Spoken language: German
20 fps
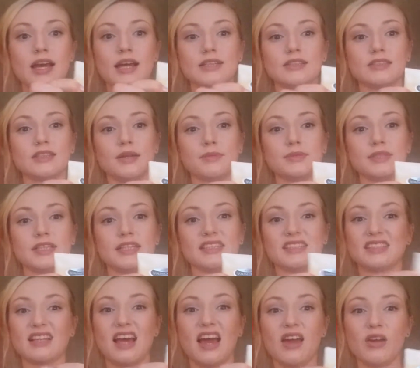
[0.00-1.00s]
Also ich habe sie
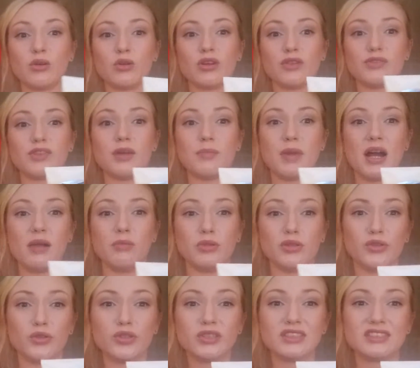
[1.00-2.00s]
jetzt drei oder viermal
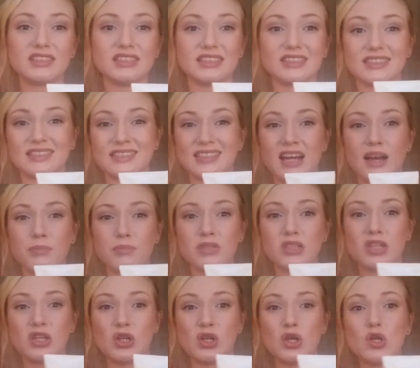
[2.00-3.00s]
benutzt
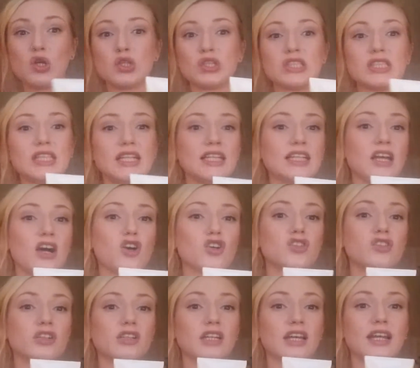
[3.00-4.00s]
insgesamt und sie liegt auch
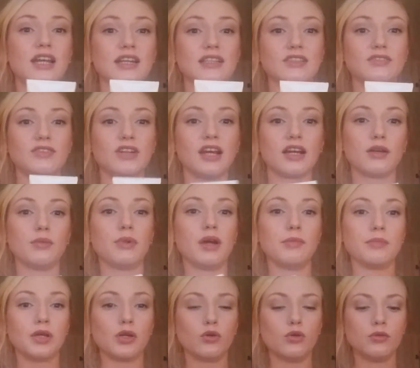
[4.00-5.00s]
schon relativ lange bei
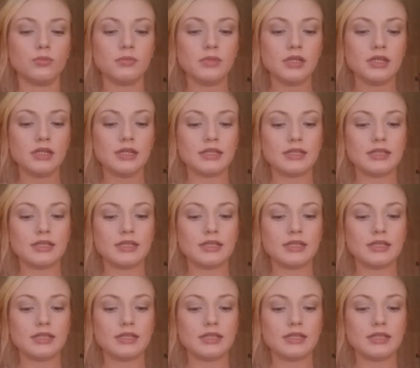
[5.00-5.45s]
mir rum